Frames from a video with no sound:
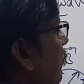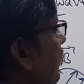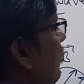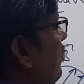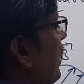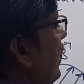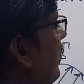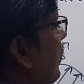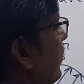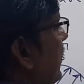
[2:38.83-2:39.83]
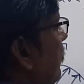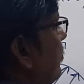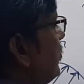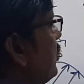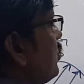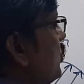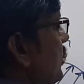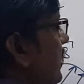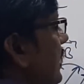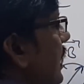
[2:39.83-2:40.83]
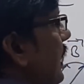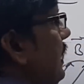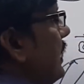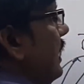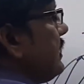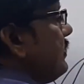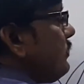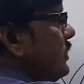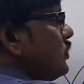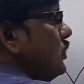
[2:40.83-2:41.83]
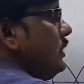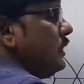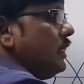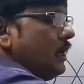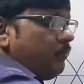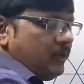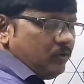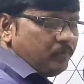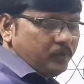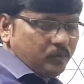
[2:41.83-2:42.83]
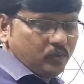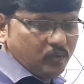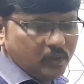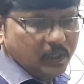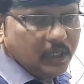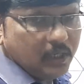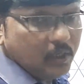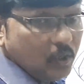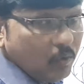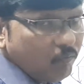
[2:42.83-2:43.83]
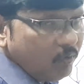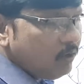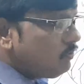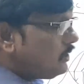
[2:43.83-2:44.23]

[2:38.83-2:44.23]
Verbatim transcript: వేవ్ లాగా ట్రావెల్ చేస్తుంది అన్న కాన్సెప్ట్ చేసుకొని మనం ఇప్పుడు ఈ వేవ్